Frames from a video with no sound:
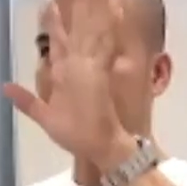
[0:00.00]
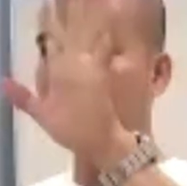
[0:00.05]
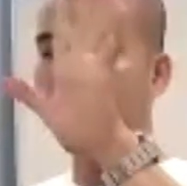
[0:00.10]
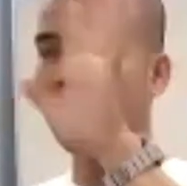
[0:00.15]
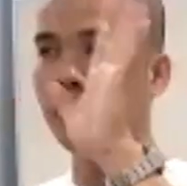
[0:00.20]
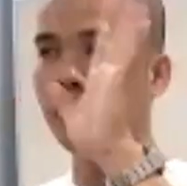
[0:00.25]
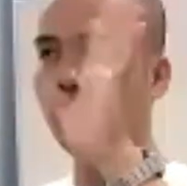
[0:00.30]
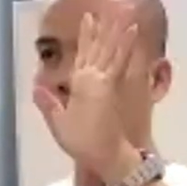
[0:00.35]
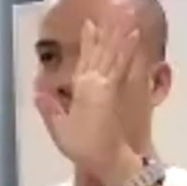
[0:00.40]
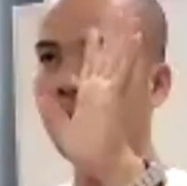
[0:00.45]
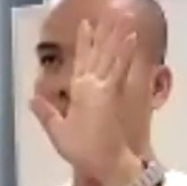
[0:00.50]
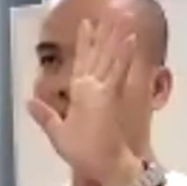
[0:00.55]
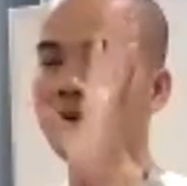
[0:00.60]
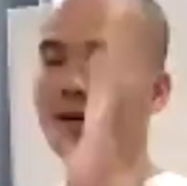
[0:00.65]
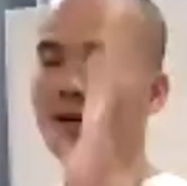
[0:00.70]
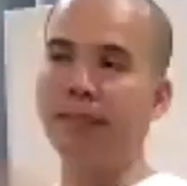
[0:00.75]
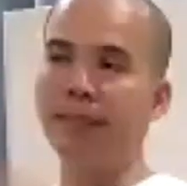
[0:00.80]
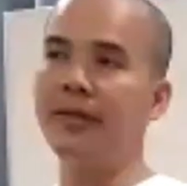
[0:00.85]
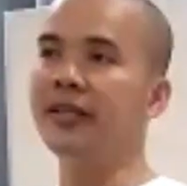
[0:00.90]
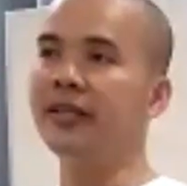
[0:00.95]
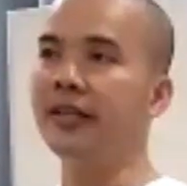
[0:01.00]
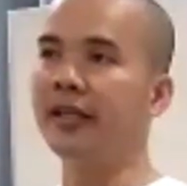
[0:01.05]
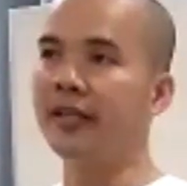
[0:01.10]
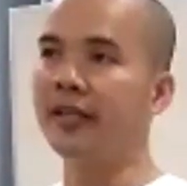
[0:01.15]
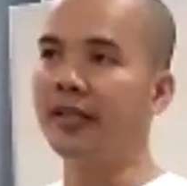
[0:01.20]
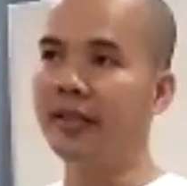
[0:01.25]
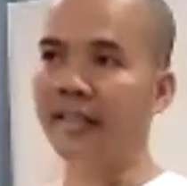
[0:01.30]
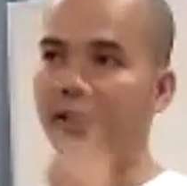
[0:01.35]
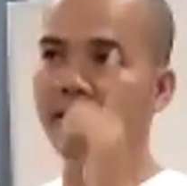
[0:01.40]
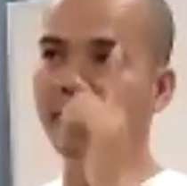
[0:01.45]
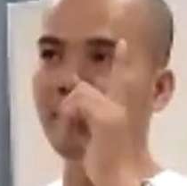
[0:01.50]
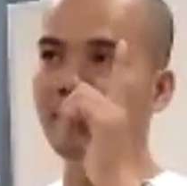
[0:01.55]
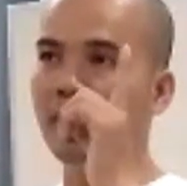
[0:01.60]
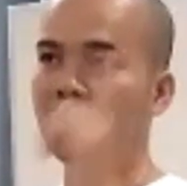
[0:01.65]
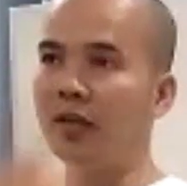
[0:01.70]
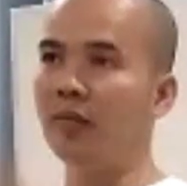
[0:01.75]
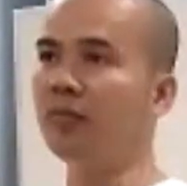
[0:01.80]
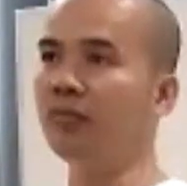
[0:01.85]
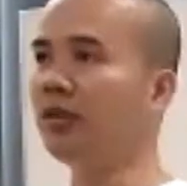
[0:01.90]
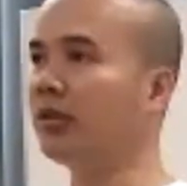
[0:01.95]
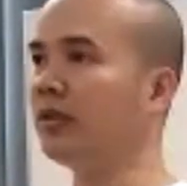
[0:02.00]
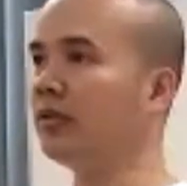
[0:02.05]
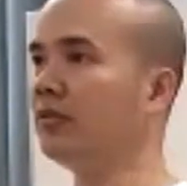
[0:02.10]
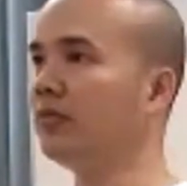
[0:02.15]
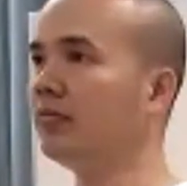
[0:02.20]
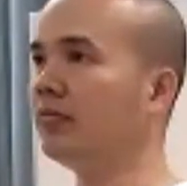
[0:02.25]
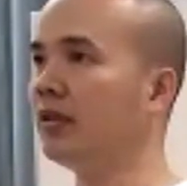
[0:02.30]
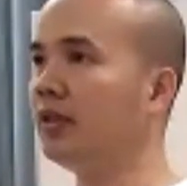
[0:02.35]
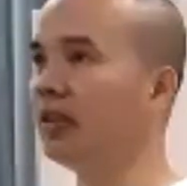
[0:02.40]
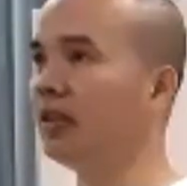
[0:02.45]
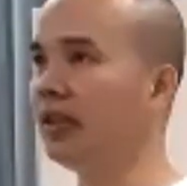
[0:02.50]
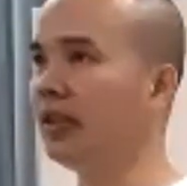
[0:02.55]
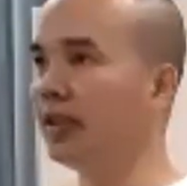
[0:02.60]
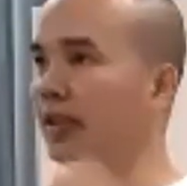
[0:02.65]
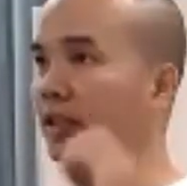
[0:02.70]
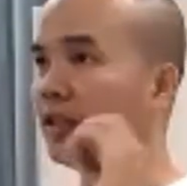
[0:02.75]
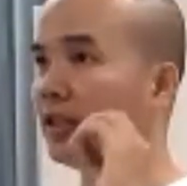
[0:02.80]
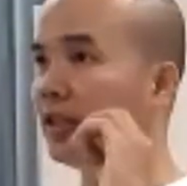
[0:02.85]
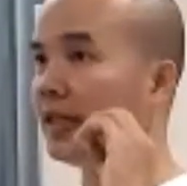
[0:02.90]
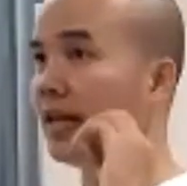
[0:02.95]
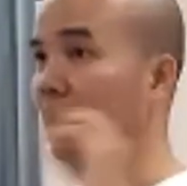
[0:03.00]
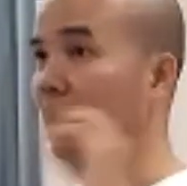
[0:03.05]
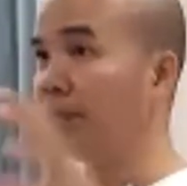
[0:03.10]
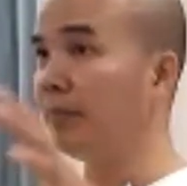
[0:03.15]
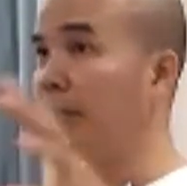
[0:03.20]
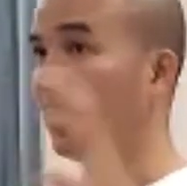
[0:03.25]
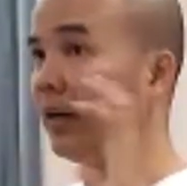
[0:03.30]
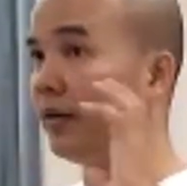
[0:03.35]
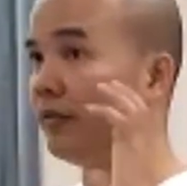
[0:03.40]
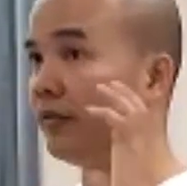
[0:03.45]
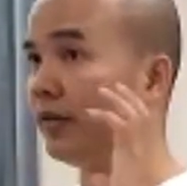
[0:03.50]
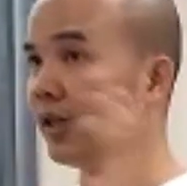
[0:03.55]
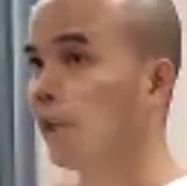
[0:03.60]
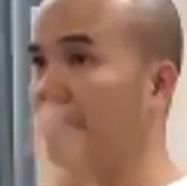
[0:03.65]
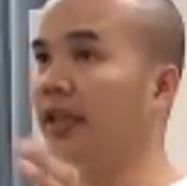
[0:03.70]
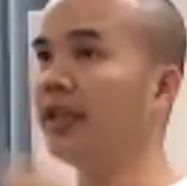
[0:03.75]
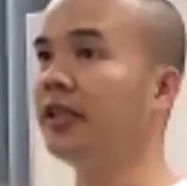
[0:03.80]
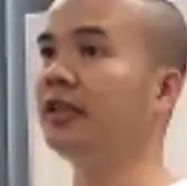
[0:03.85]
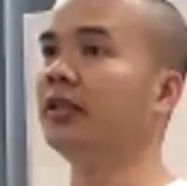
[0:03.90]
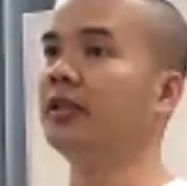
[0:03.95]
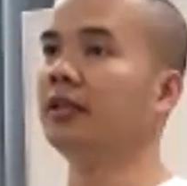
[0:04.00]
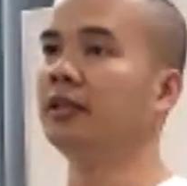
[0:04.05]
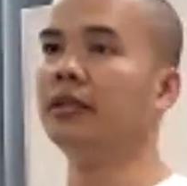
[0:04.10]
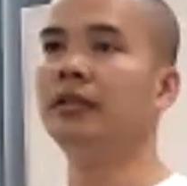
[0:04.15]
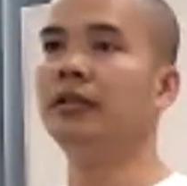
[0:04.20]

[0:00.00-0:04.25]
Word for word: bài OB có năm giá trị giá trị quan trọng nhất vẫn chính là giá trị đảm bảo và kế thừa